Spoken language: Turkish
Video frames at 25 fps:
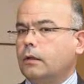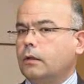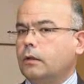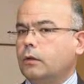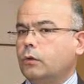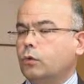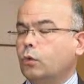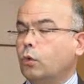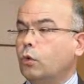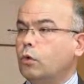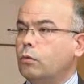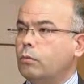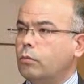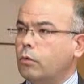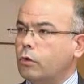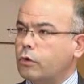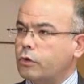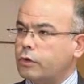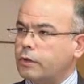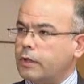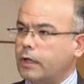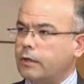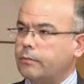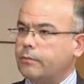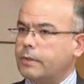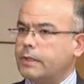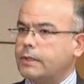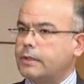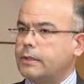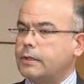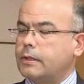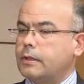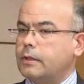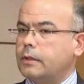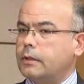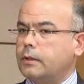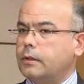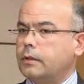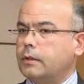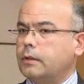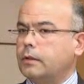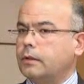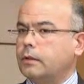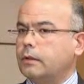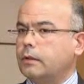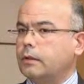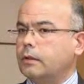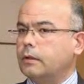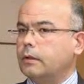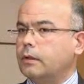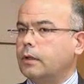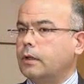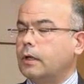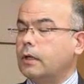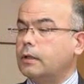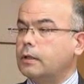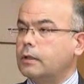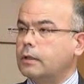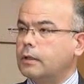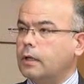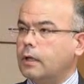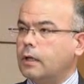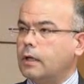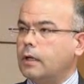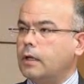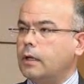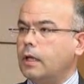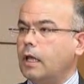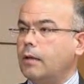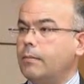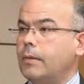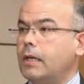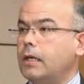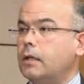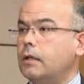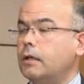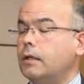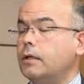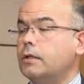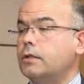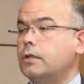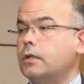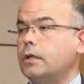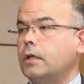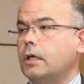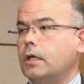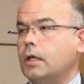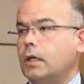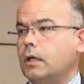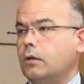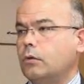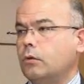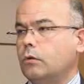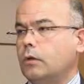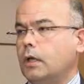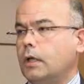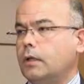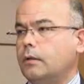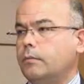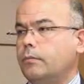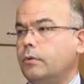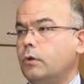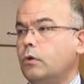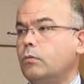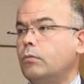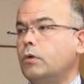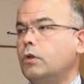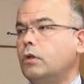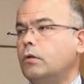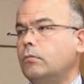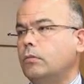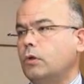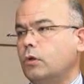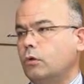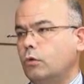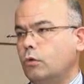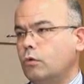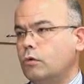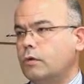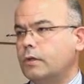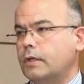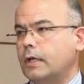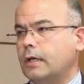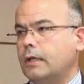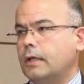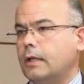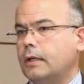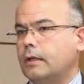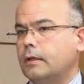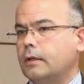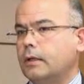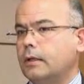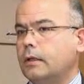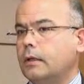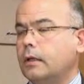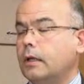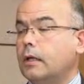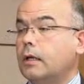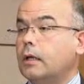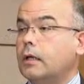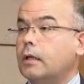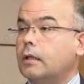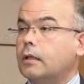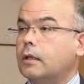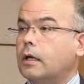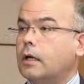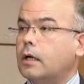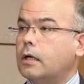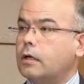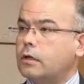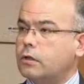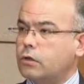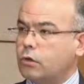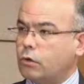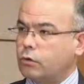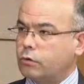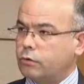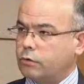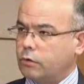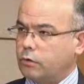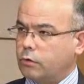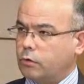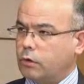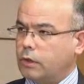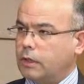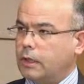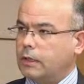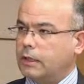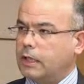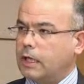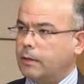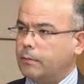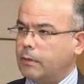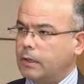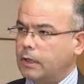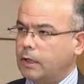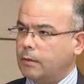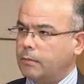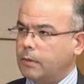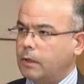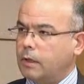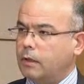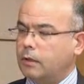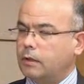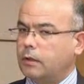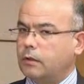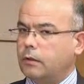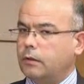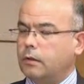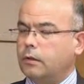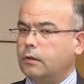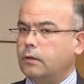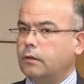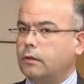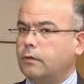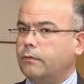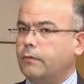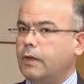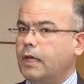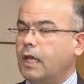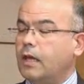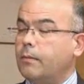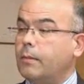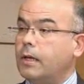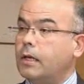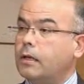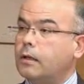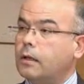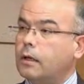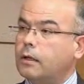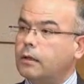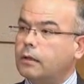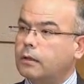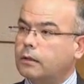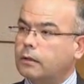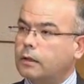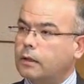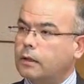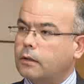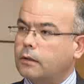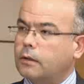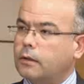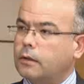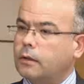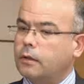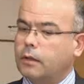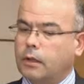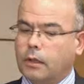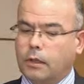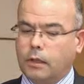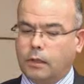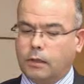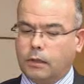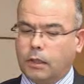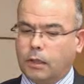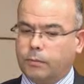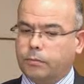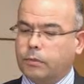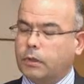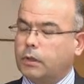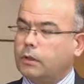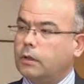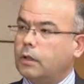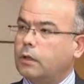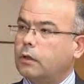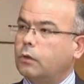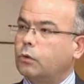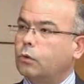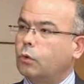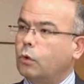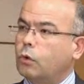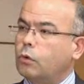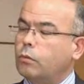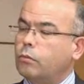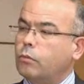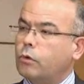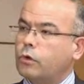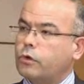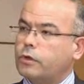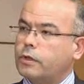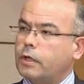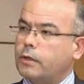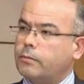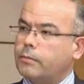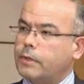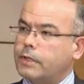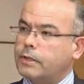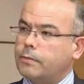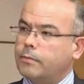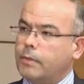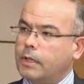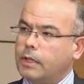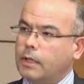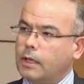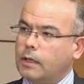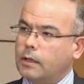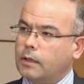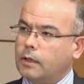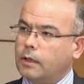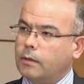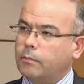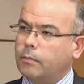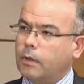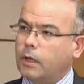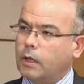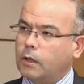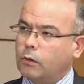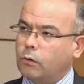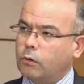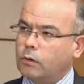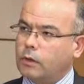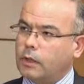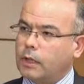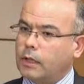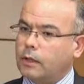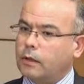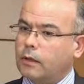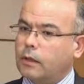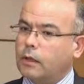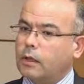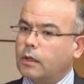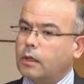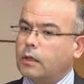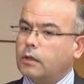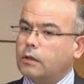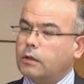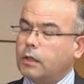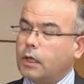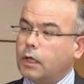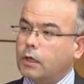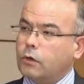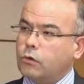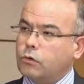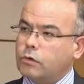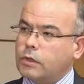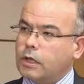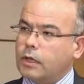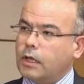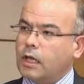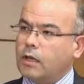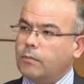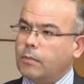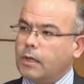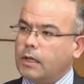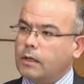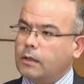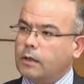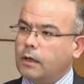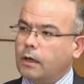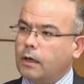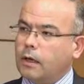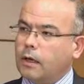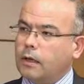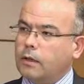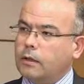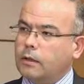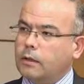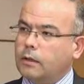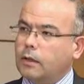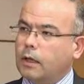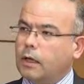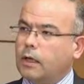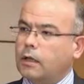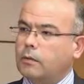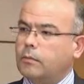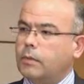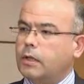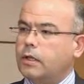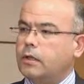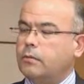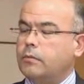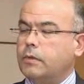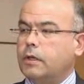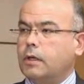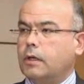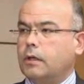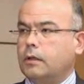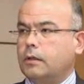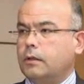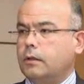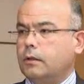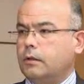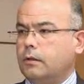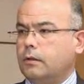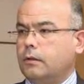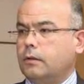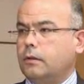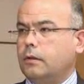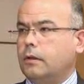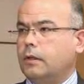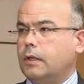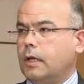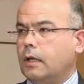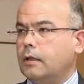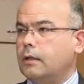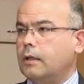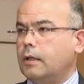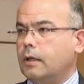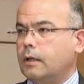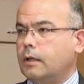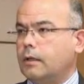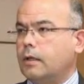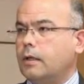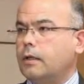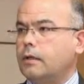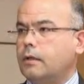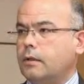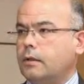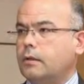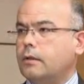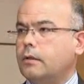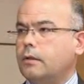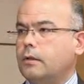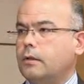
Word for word: E, doğum borçlanması e, kadınlara emeklilik için gerekli olan prim ödeme gün sayılarını daha kısa sürede tamamlama e, ve emekli aylıklarını yaptıkları doğum borçlanması bedeline bağlı olarak daha yüksek emekli aylığı alma imkanı e, kendilerine